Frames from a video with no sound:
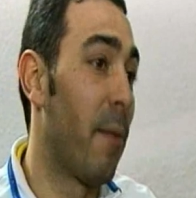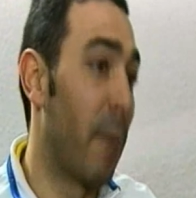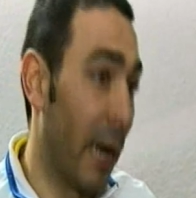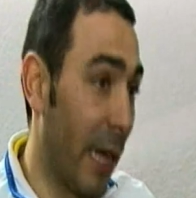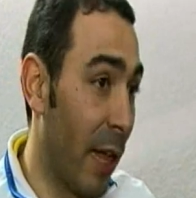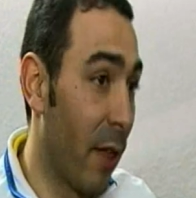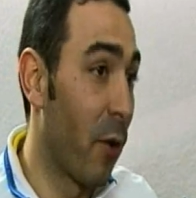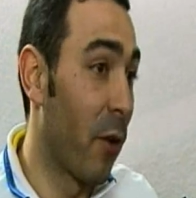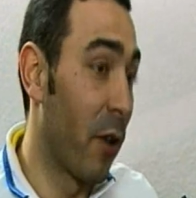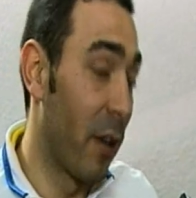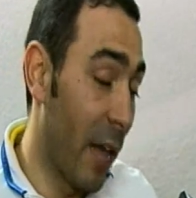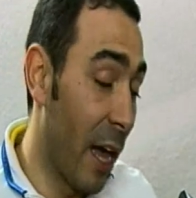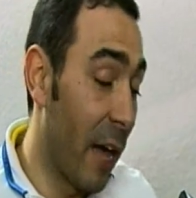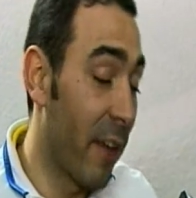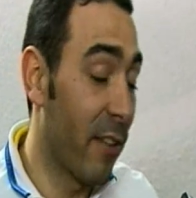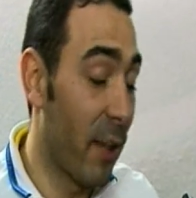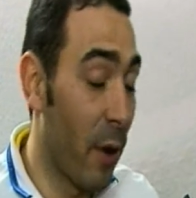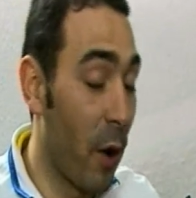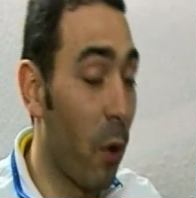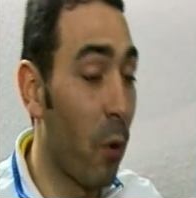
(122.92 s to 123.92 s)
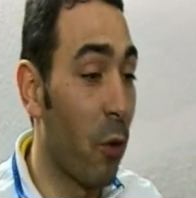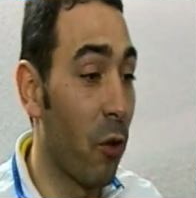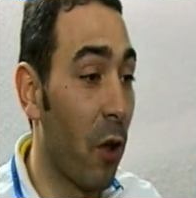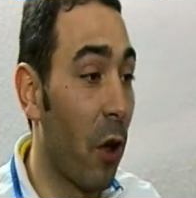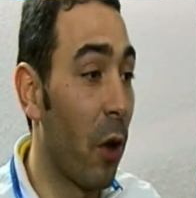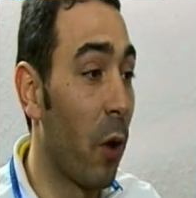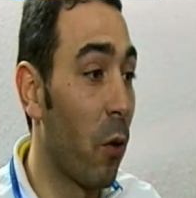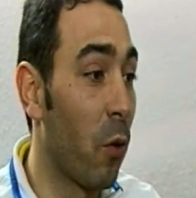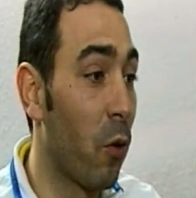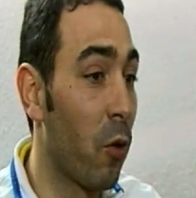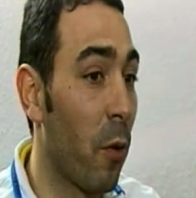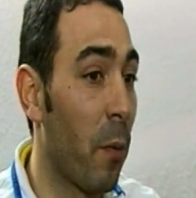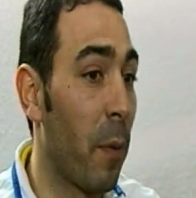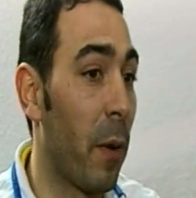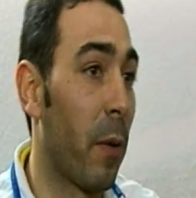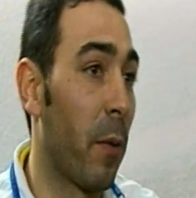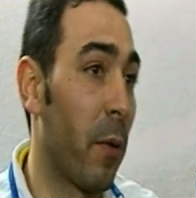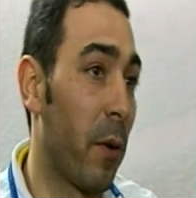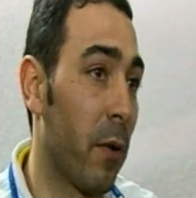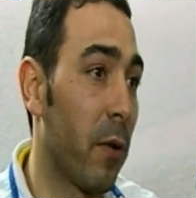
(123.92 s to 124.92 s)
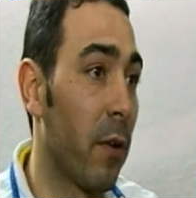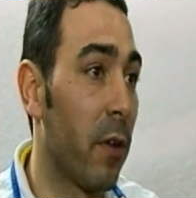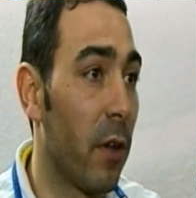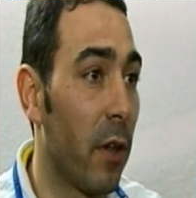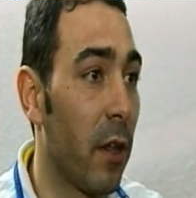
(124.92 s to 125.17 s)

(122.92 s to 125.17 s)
marcador ya estaba ajustado incluso, pero bueno,